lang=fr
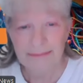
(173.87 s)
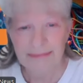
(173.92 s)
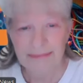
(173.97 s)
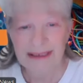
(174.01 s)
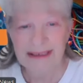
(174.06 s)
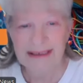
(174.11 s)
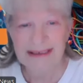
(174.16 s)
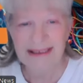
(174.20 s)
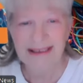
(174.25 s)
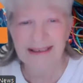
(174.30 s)

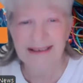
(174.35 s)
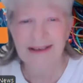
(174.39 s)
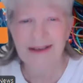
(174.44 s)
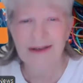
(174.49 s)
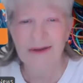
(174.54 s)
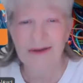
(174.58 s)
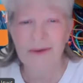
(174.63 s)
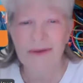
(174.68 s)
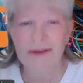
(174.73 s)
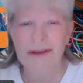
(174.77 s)

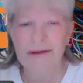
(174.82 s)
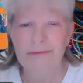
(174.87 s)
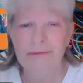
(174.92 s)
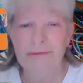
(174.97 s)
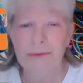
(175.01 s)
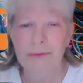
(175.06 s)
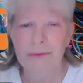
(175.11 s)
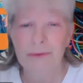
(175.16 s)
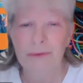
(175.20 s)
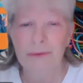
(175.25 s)
médiane au
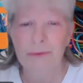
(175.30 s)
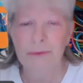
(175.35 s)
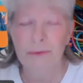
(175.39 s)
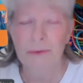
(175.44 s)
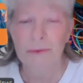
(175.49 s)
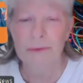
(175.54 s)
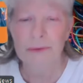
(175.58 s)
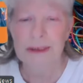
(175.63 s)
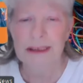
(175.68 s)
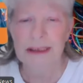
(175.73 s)
niveau du
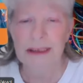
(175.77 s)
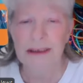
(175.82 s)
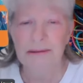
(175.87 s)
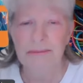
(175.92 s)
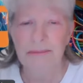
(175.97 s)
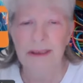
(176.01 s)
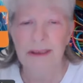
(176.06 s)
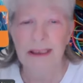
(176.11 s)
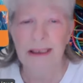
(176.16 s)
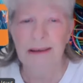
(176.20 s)
tronc
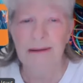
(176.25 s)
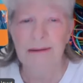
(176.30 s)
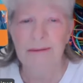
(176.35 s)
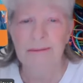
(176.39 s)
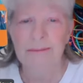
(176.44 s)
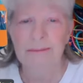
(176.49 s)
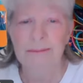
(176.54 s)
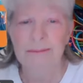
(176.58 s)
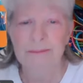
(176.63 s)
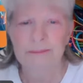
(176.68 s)

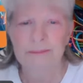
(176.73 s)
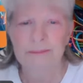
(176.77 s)
cérébral.